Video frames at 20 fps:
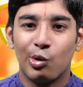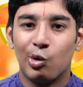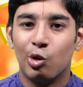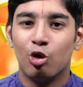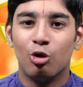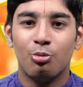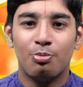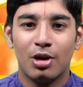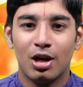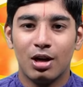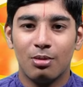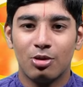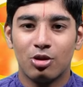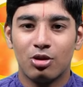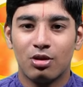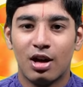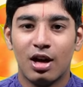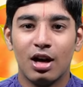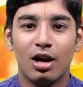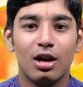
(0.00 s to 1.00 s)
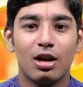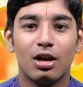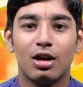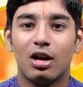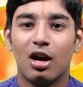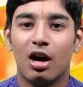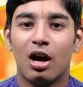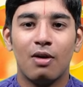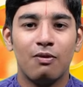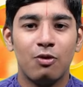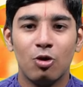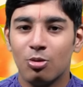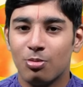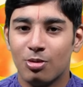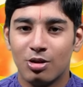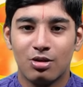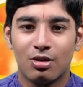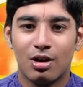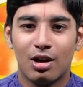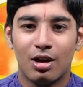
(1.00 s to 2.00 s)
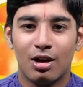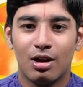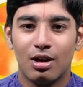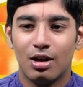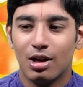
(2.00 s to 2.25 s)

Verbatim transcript: கோபா மதுரா காவோ மதுரா